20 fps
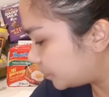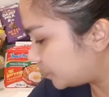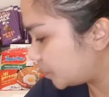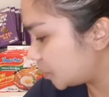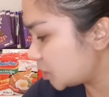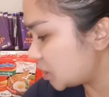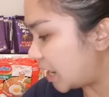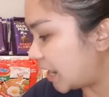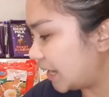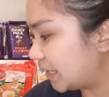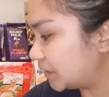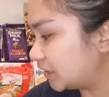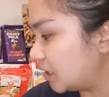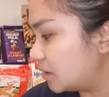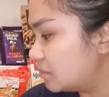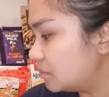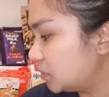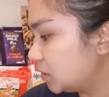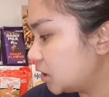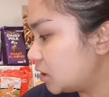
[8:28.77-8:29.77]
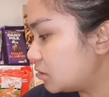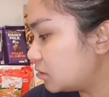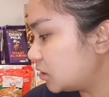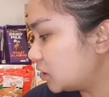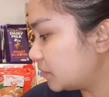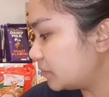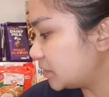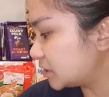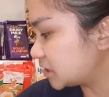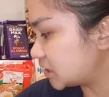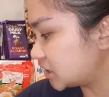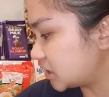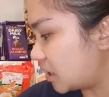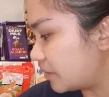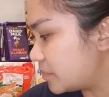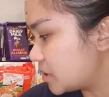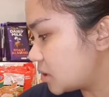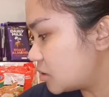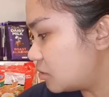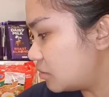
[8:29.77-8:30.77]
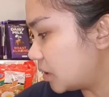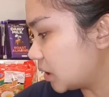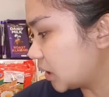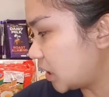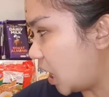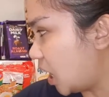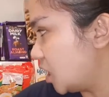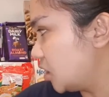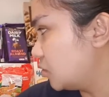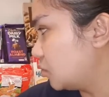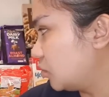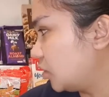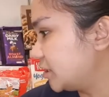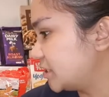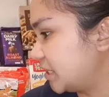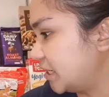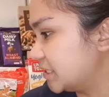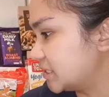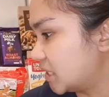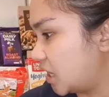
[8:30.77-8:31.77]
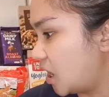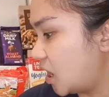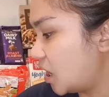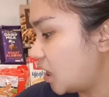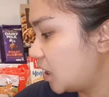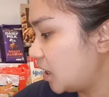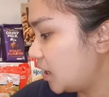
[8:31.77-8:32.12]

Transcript: per item, hindi ko na masasabi kung magkano isa-isa.